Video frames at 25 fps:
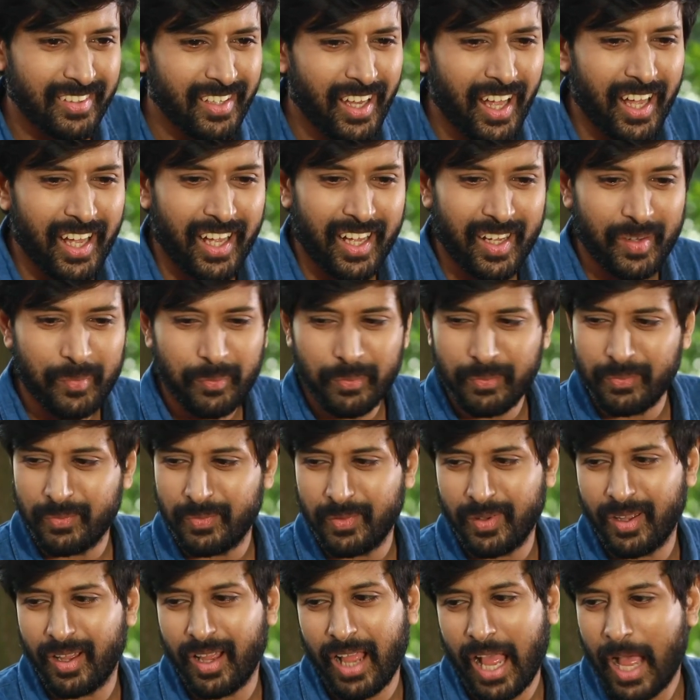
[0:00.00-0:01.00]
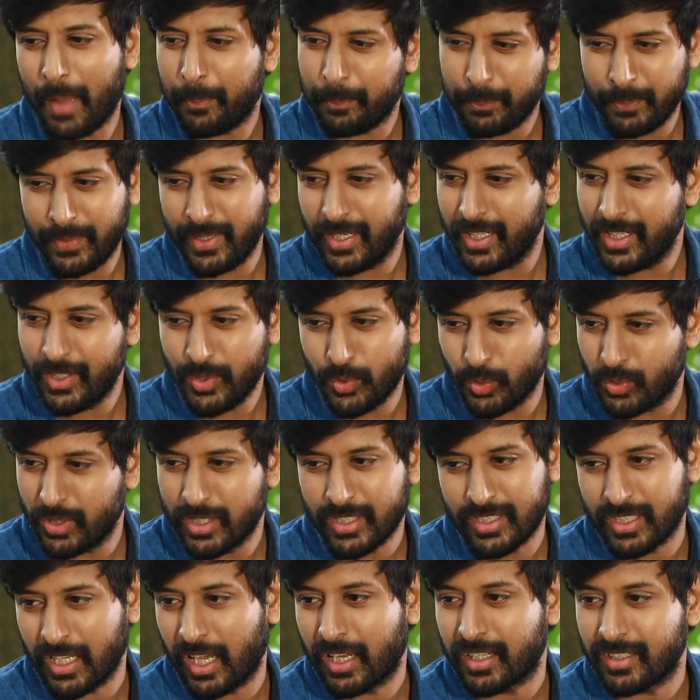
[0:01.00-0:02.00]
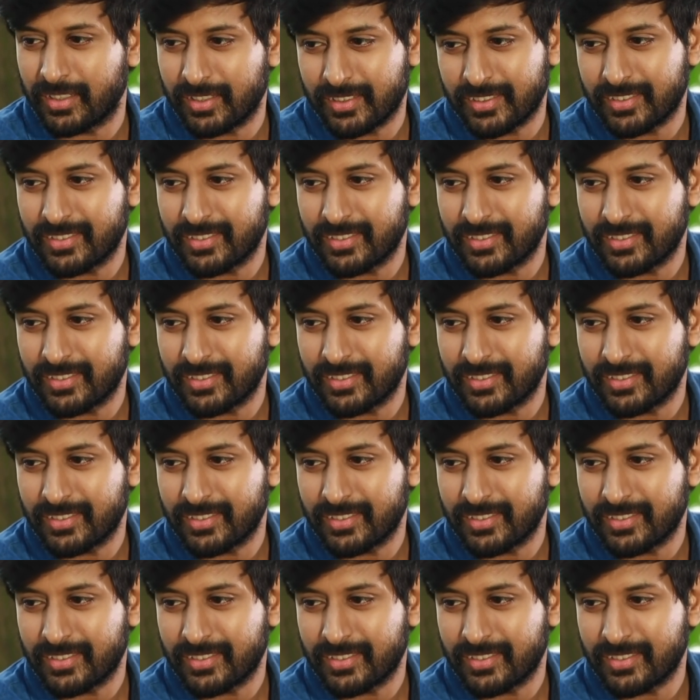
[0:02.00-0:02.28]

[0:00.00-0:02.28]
না আপনি যদি চান